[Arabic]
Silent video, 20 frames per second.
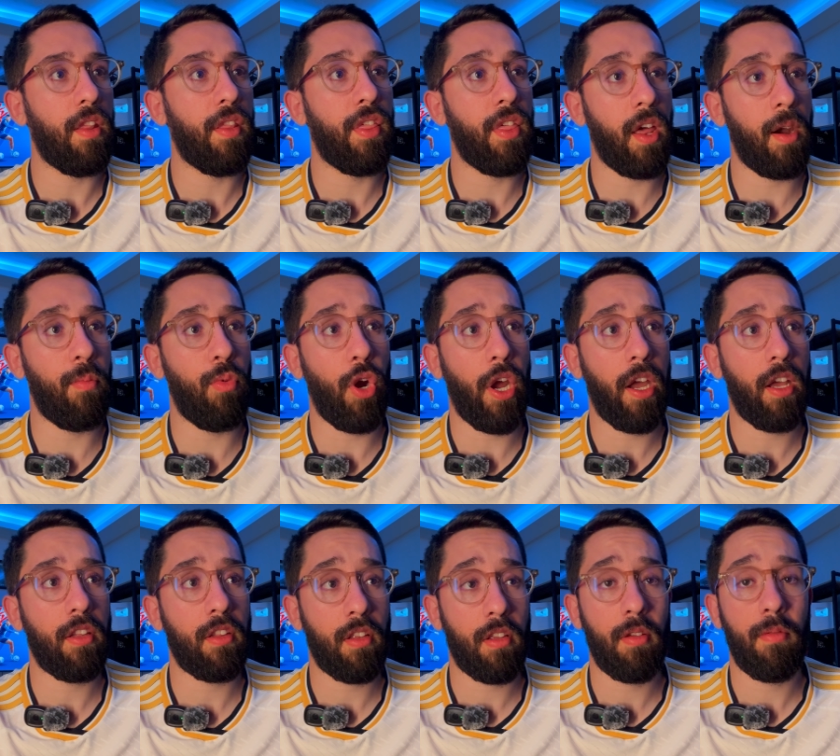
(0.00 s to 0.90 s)
ضرب
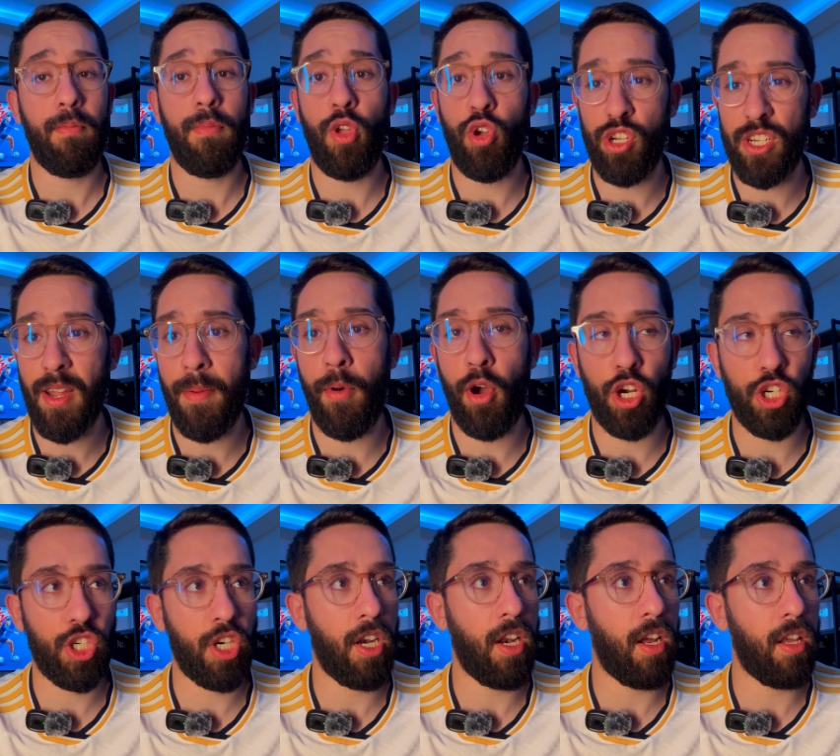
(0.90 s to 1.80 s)
واحد
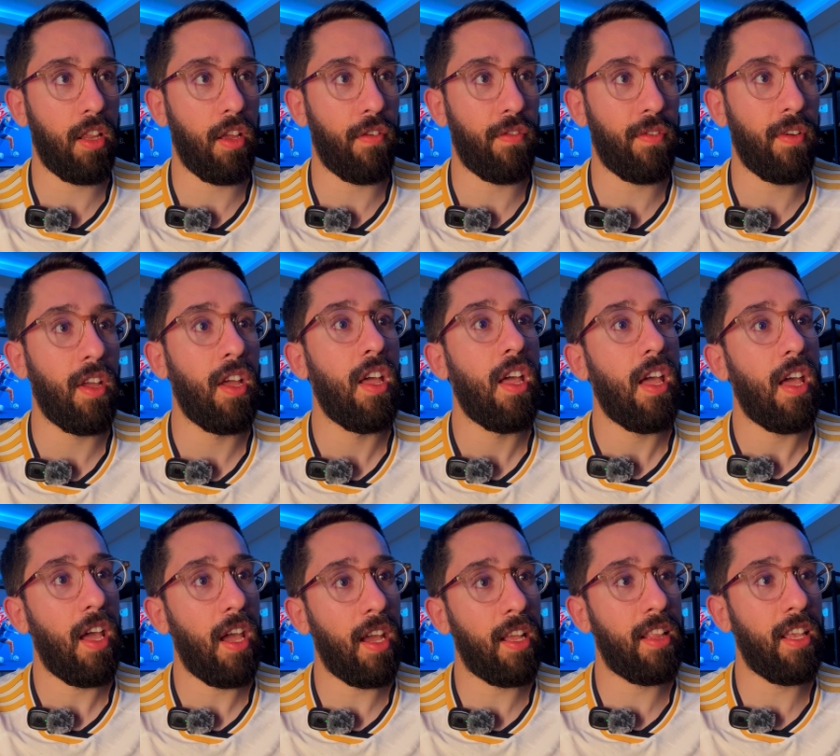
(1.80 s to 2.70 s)
127 هدف
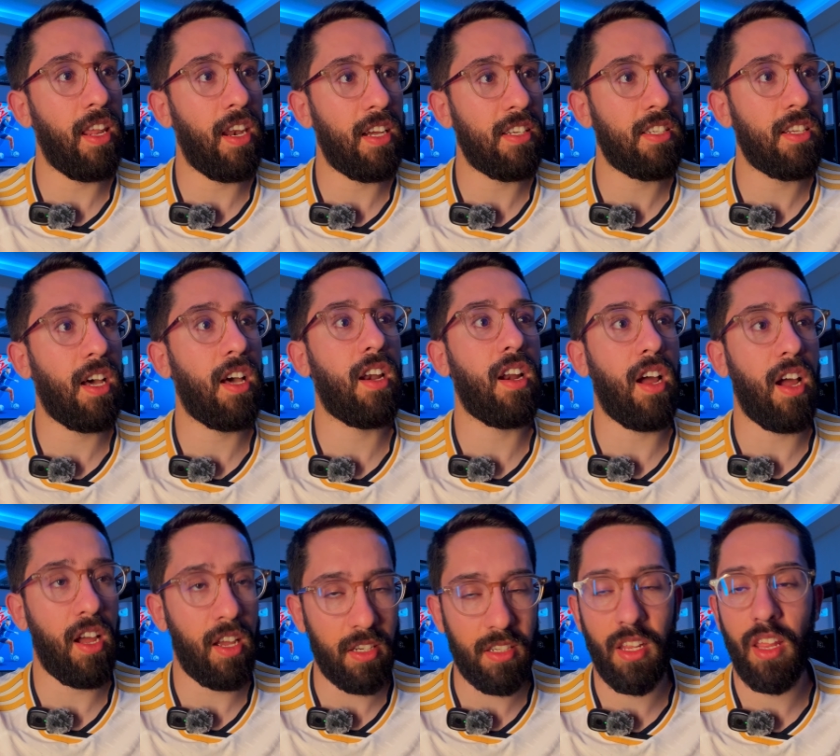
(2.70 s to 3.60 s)
ايدي نازار
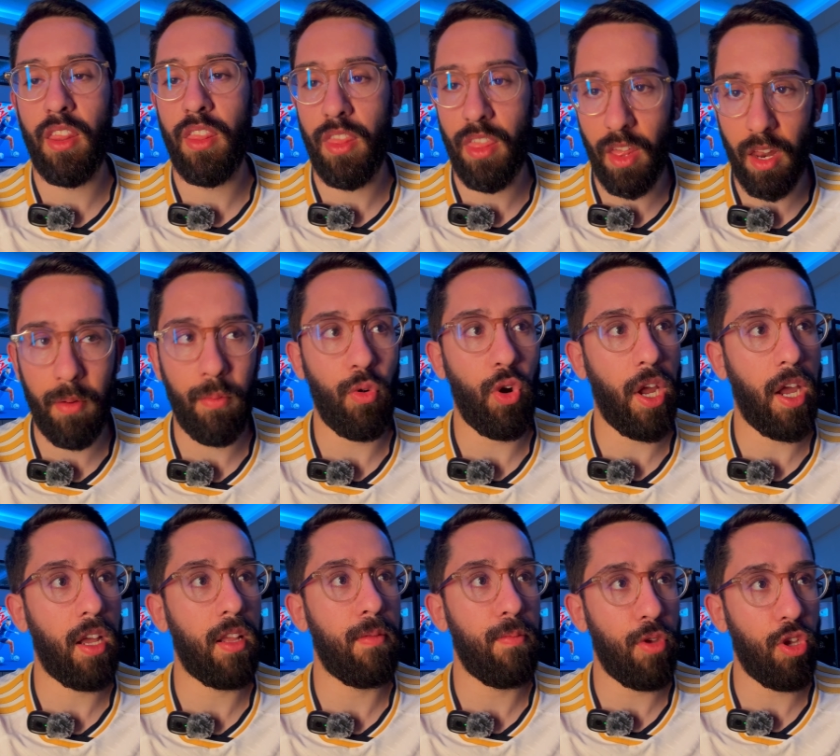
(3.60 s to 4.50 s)
ايضا ضرب
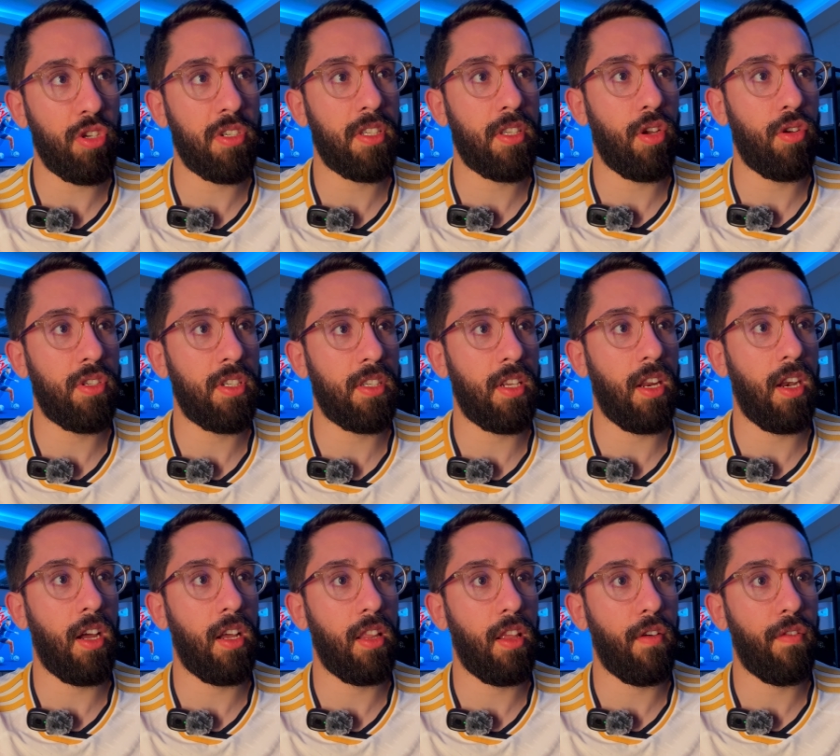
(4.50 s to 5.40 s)
واحد
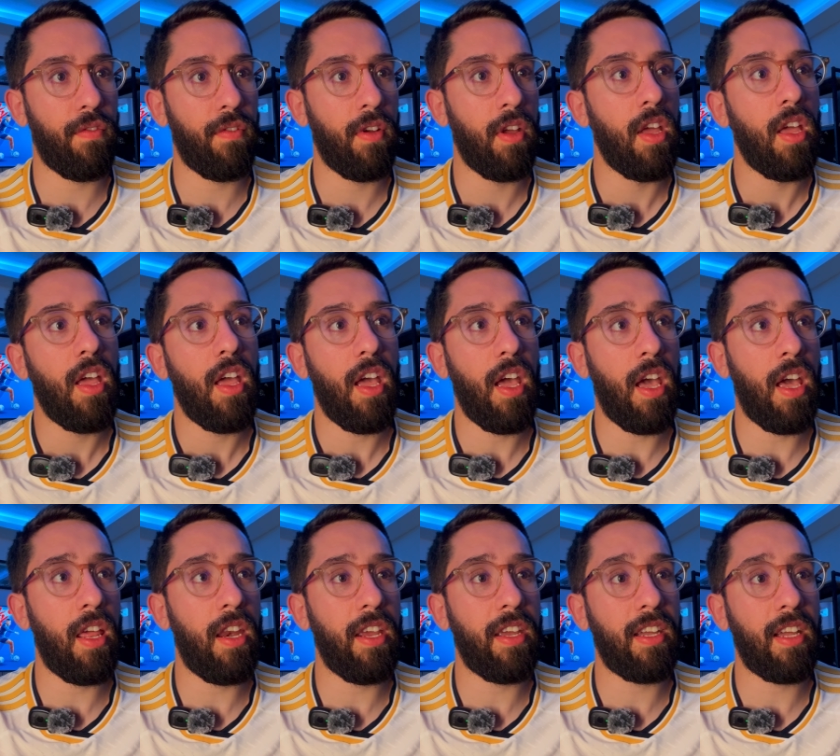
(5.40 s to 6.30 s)
166 هدف
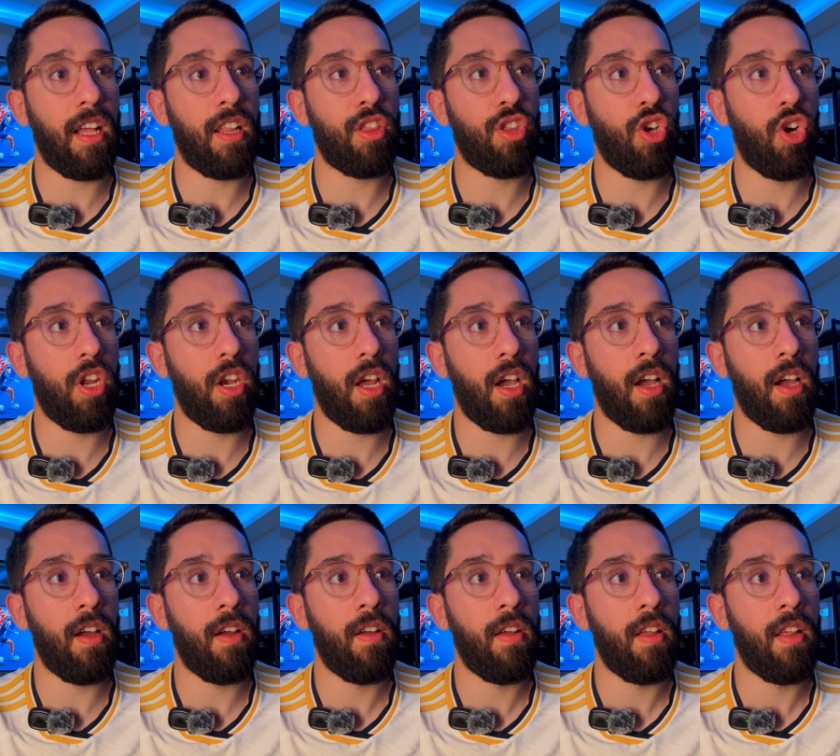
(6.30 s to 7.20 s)
اريك كانتونا